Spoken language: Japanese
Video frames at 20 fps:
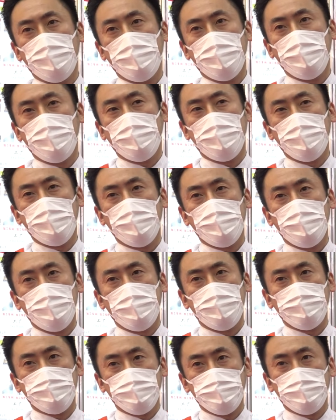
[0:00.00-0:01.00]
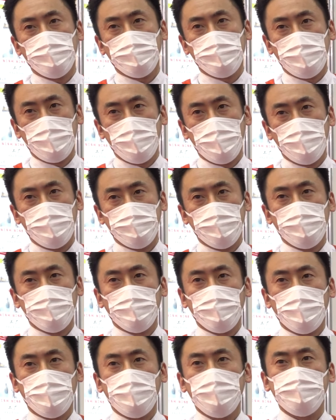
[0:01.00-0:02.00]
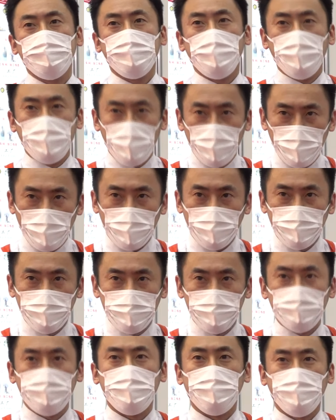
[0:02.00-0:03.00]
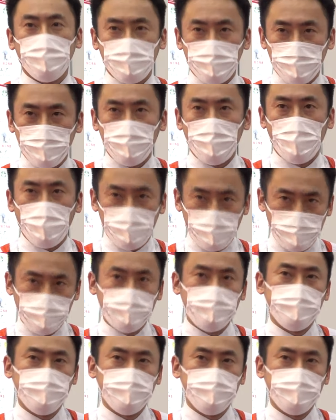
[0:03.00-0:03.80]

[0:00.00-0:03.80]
えー、常温で製造から1年半ついてます。はい